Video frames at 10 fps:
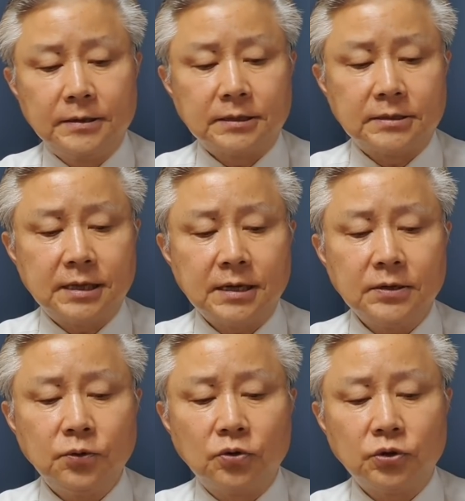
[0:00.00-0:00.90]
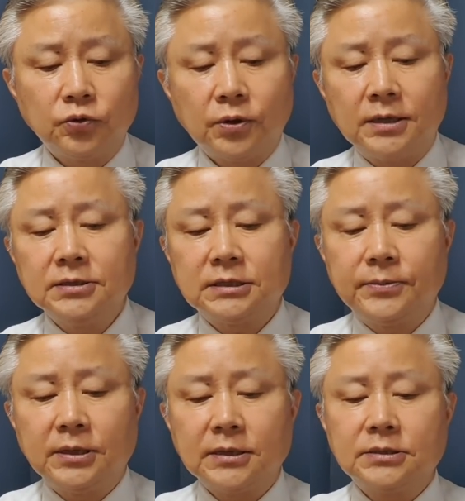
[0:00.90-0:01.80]
자, 최근 5년 동안
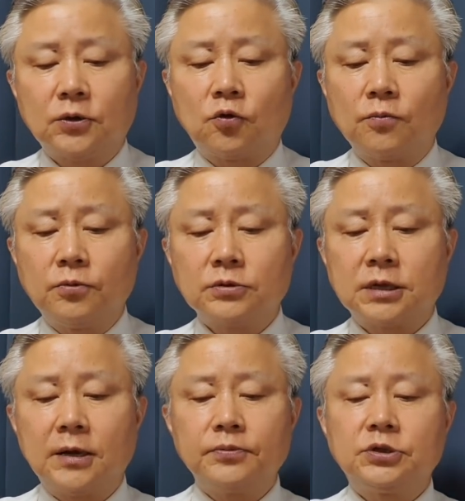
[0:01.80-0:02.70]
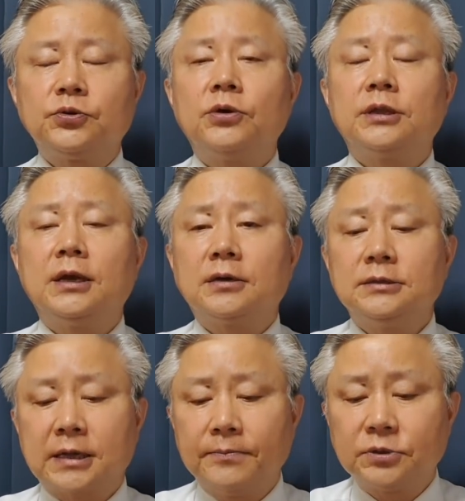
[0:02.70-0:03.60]
시민단체 공모사업
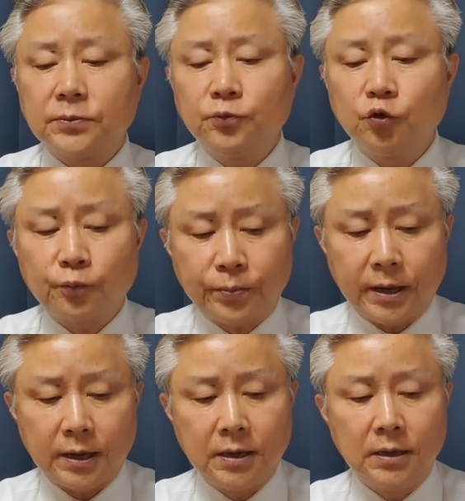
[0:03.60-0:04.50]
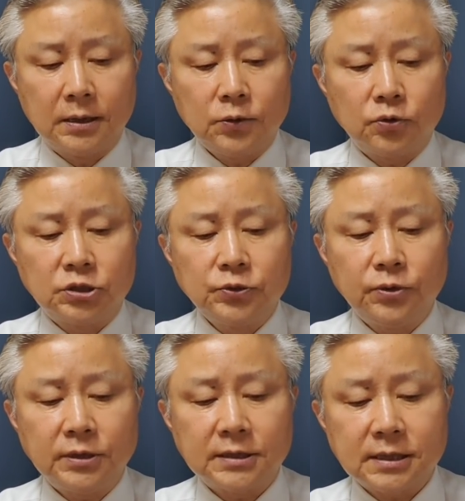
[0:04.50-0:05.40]
지원액은 3.6배, 그리고
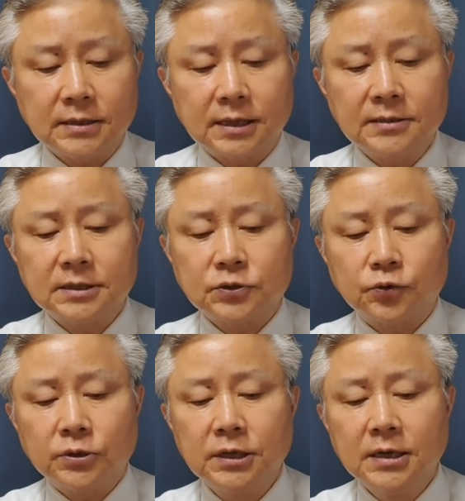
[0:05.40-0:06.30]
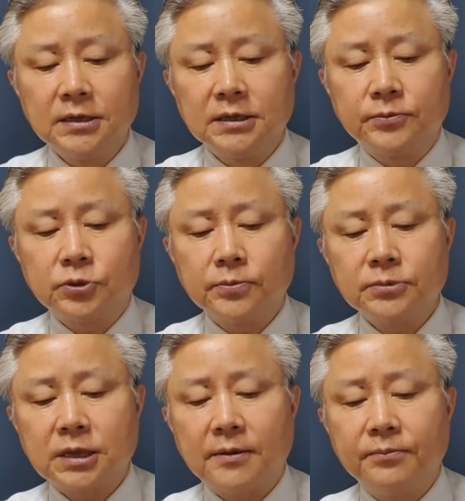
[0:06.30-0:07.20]
지원 대상 단체 수는
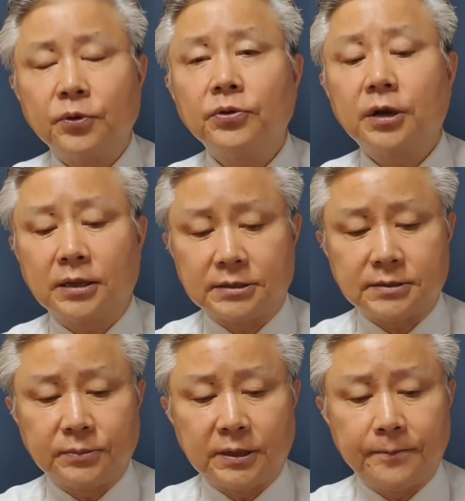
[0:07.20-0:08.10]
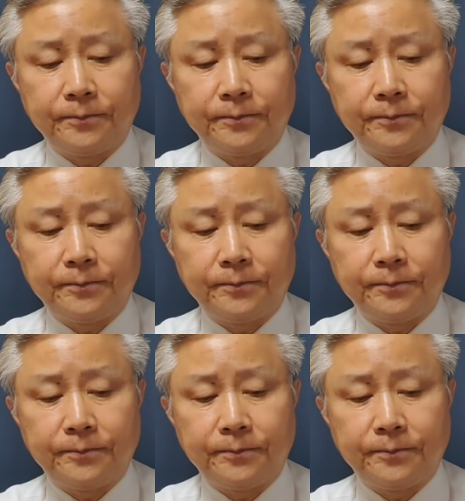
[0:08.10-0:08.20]
2.3배로 늘어났습니다.